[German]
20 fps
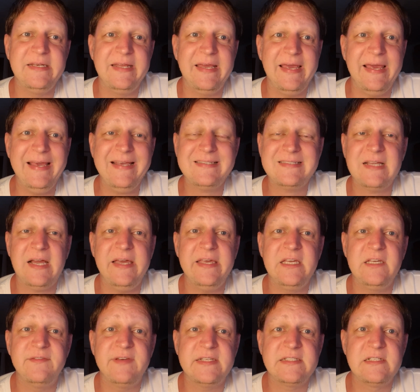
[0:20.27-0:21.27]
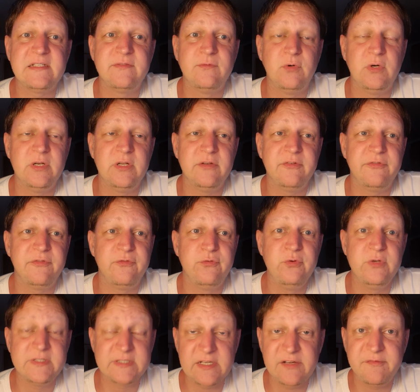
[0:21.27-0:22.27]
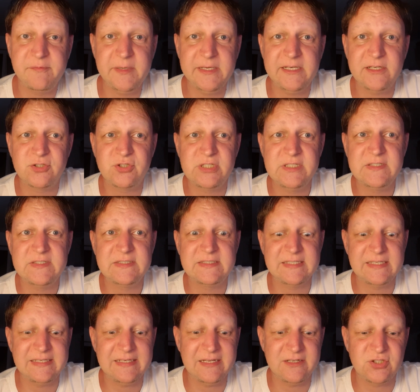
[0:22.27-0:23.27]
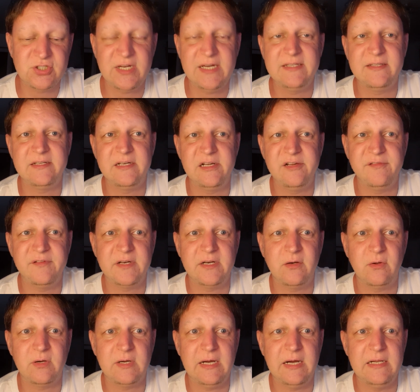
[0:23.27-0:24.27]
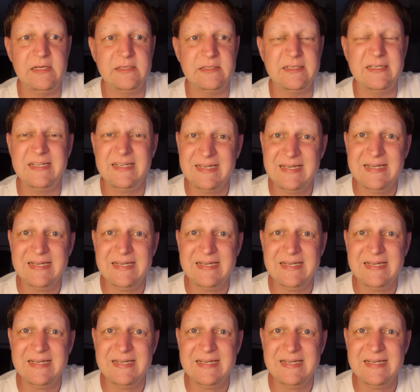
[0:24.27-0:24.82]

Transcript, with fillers: der extra eingewechselt wurde fürs Elfmeterschießen, den entscheidenden Elfer dann noch gehalten